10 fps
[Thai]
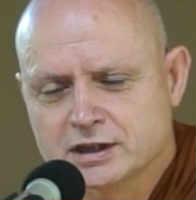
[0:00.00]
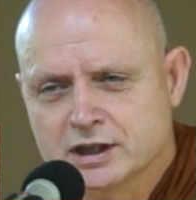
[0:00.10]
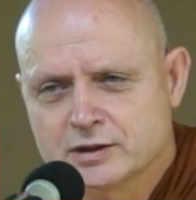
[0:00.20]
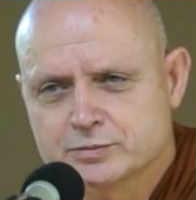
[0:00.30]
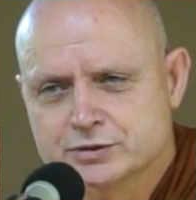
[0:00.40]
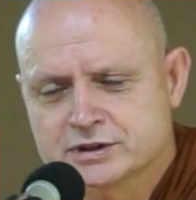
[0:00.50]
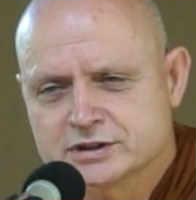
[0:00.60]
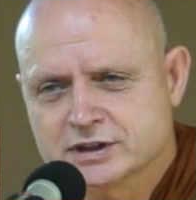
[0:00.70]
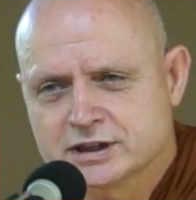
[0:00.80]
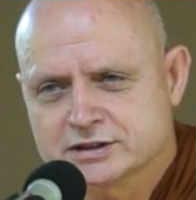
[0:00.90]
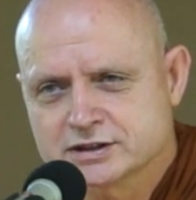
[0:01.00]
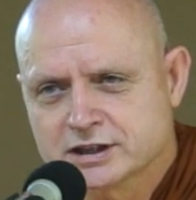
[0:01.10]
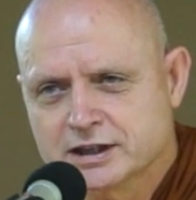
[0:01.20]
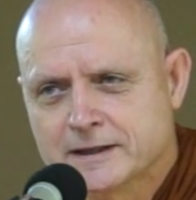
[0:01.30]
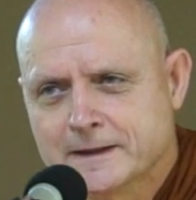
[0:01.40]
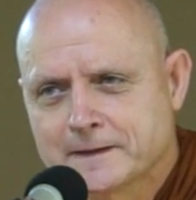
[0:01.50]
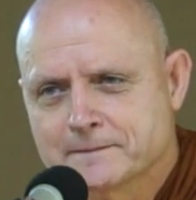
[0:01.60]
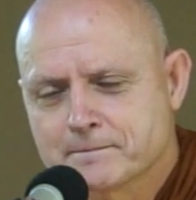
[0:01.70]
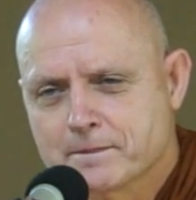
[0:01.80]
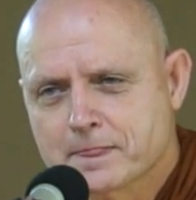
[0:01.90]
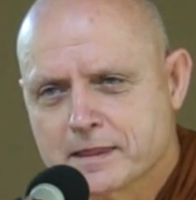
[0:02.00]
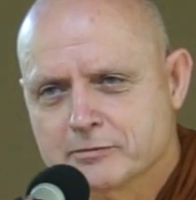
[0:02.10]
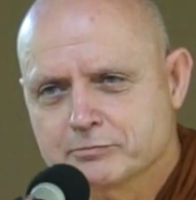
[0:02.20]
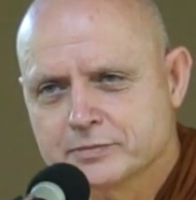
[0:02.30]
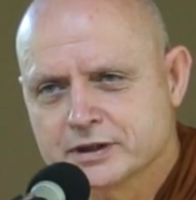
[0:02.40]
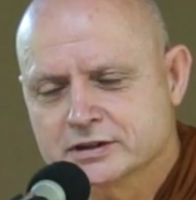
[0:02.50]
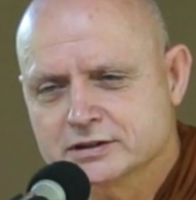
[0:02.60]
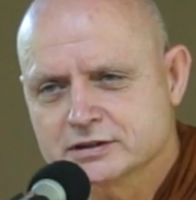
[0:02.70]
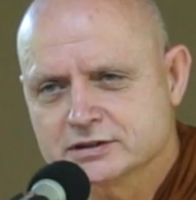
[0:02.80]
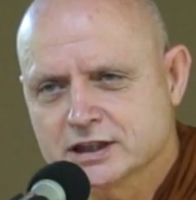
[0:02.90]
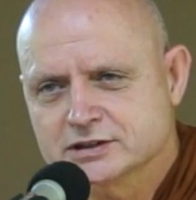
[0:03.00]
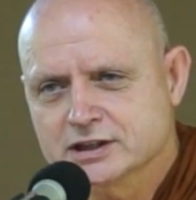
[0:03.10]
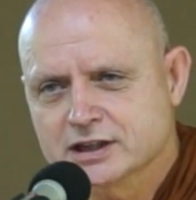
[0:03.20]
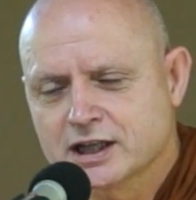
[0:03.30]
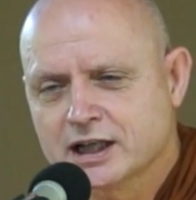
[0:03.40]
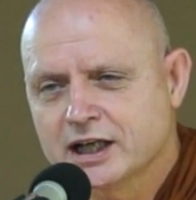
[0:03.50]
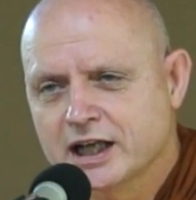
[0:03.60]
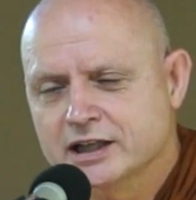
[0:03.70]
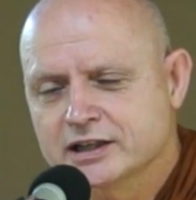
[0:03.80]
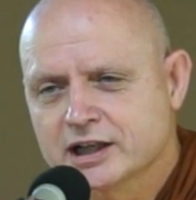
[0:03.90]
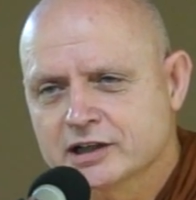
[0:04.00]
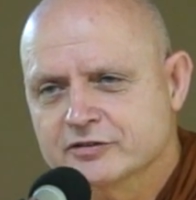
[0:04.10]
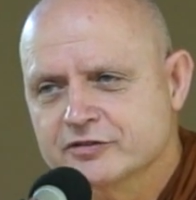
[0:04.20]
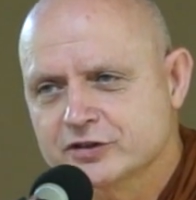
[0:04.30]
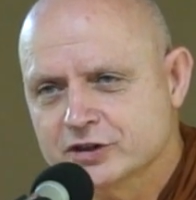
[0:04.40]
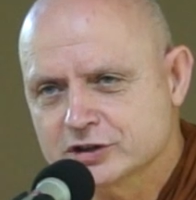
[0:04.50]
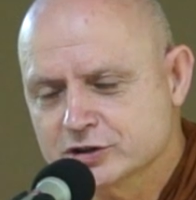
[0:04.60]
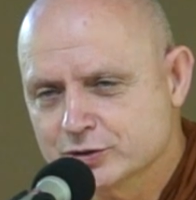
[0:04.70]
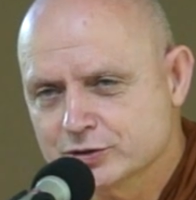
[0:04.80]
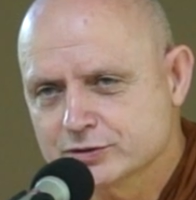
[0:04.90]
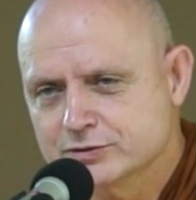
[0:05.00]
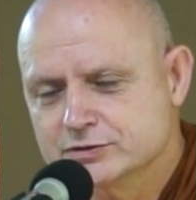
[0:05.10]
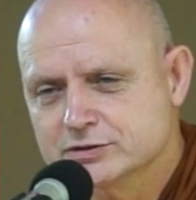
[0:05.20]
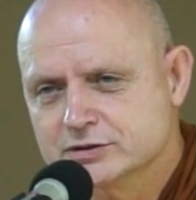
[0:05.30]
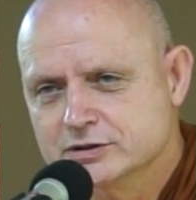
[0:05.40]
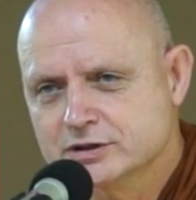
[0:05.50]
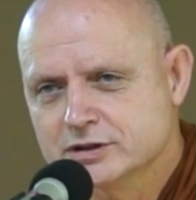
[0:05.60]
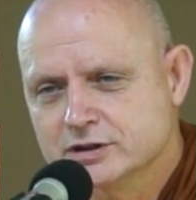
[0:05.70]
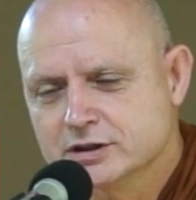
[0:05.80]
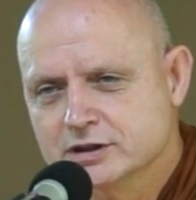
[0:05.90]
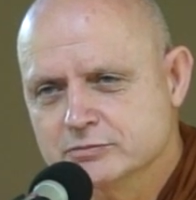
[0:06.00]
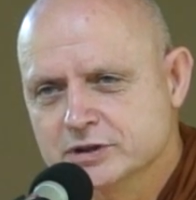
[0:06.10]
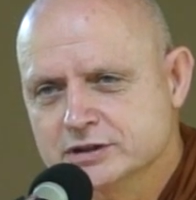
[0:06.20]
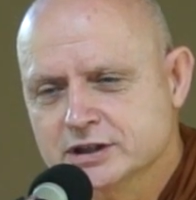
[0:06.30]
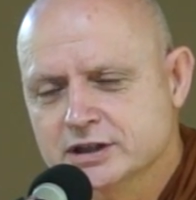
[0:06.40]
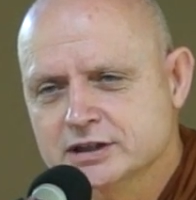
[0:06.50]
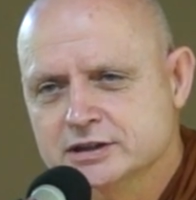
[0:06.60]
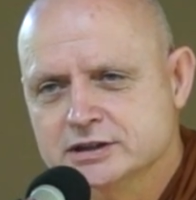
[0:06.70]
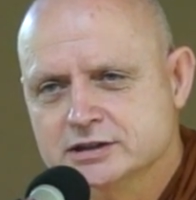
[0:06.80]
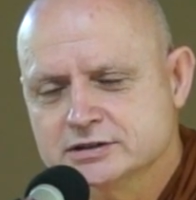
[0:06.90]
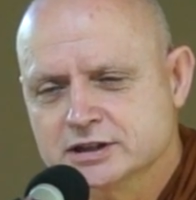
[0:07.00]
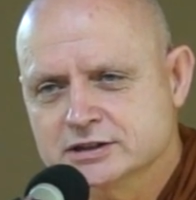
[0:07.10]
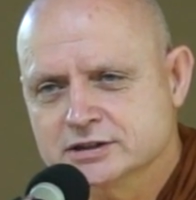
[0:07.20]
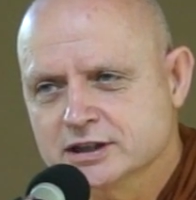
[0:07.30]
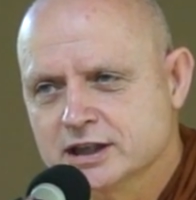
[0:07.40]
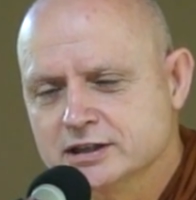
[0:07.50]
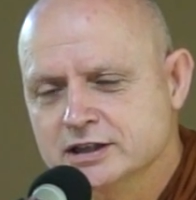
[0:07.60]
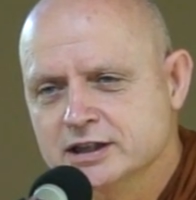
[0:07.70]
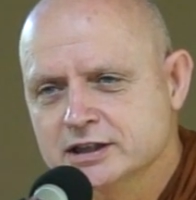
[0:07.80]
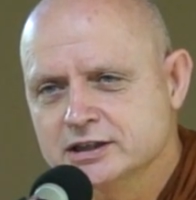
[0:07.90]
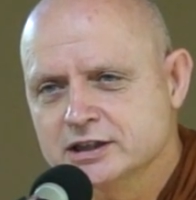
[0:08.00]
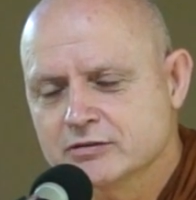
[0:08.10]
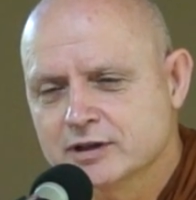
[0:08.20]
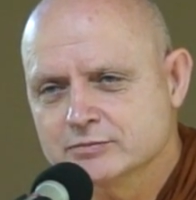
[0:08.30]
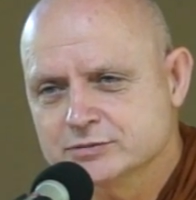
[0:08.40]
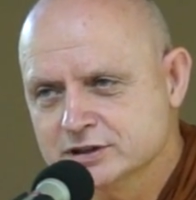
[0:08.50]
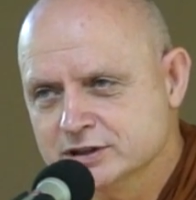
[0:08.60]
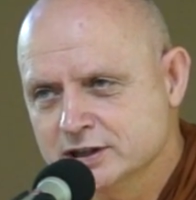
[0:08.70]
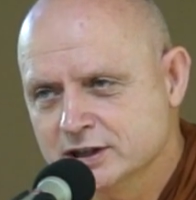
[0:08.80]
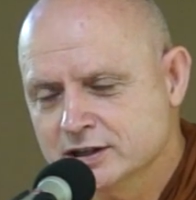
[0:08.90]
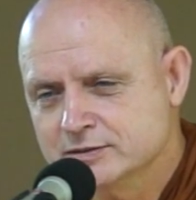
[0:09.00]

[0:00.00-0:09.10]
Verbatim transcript: แล้วพุทธศาสนาเป็นศาสนาแห่งการฝึกตน ไม่ใช่ศาสนาที่เน้นที่ความเชื่อ